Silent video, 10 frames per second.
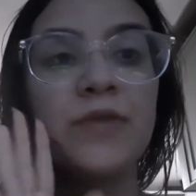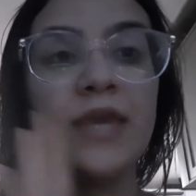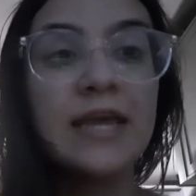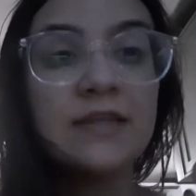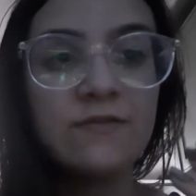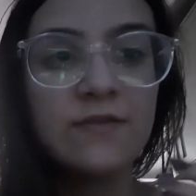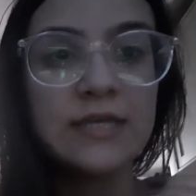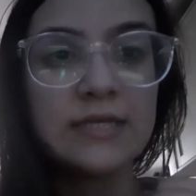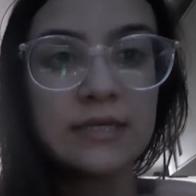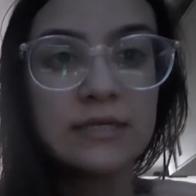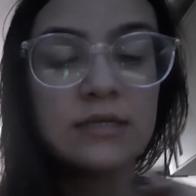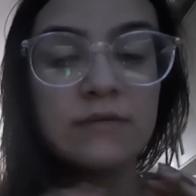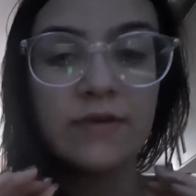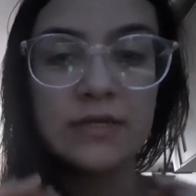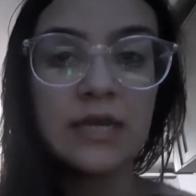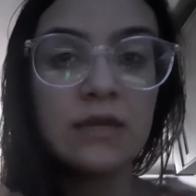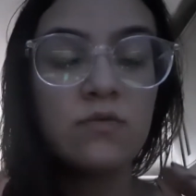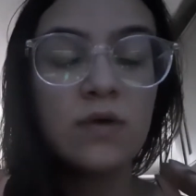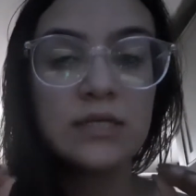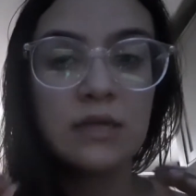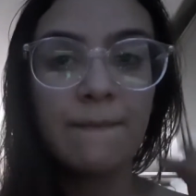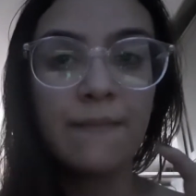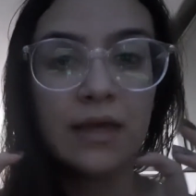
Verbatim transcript: e as vistas. Fazendo essa,